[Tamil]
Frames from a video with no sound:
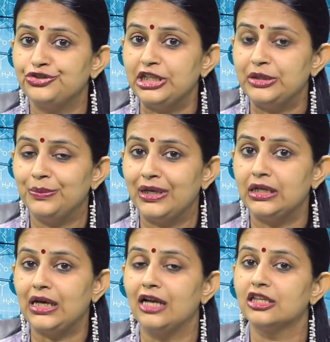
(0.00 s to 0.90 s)

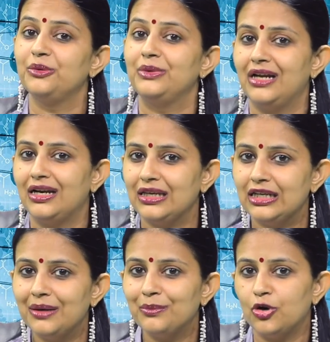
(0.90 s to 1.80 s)
ட்ரீட்மெண்ட் ஆகிறதுக்கு முன்னாடியே
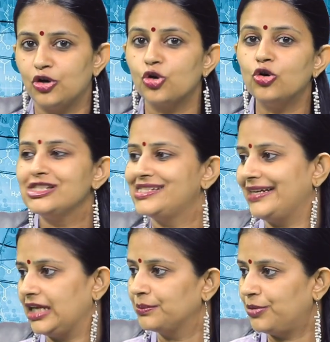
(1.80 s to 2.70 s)
நம்ம ஒரு கோல்
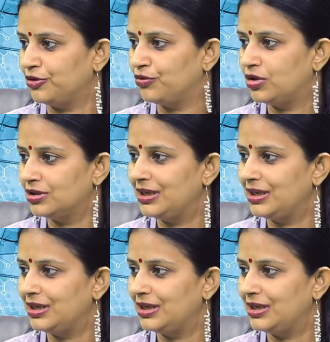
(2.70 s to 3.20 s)
செட்டிங் பண்ணுவோம்